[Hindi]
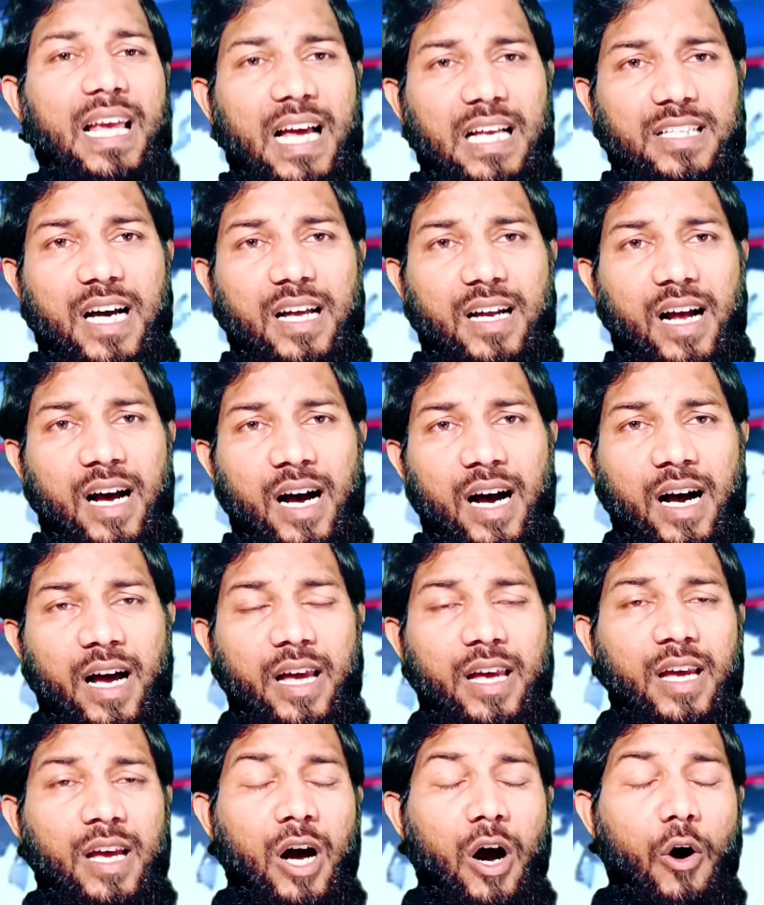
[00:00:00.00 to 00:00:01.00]
बनाया जा
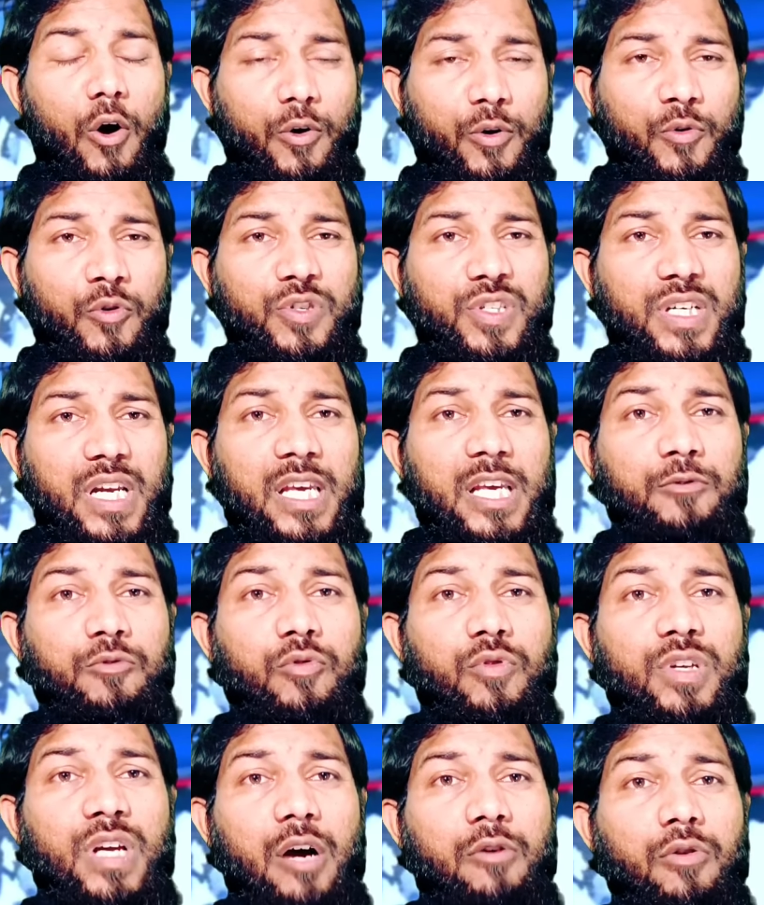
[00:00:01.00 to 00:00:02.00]
रहा है और कुछ
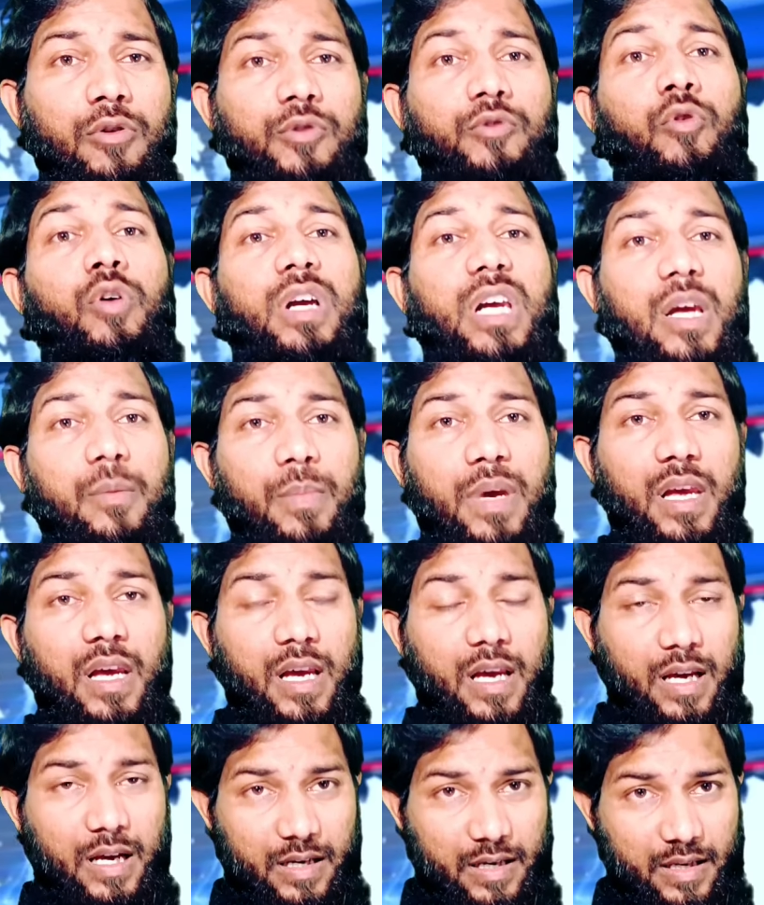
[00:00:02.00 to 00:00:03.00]
नहीं दुनिया को धोखे
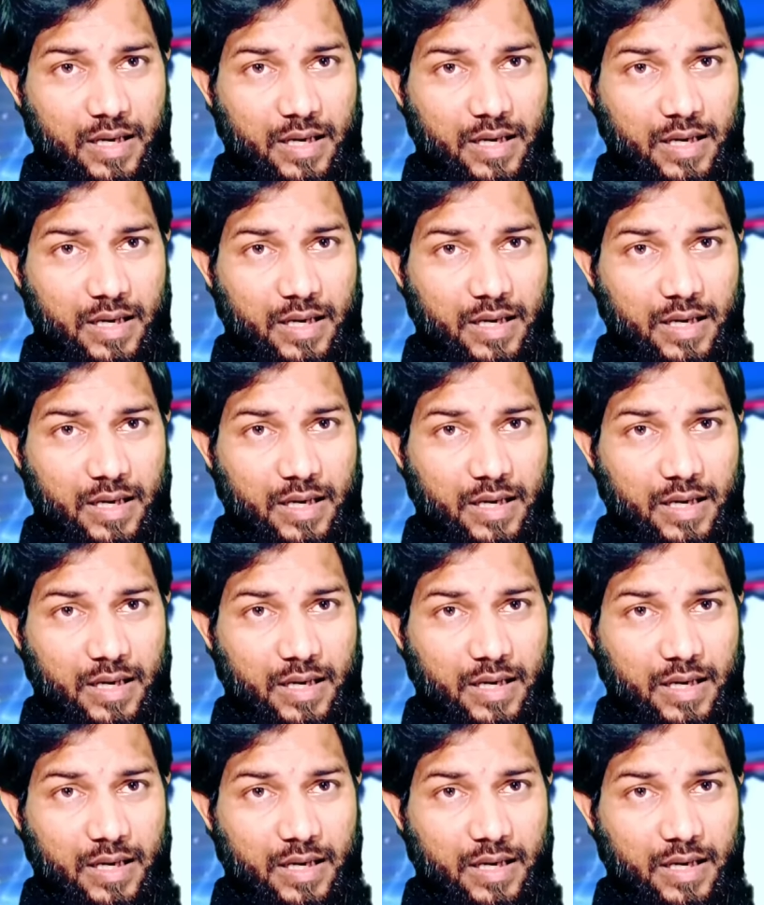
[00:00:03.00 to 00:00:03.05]
में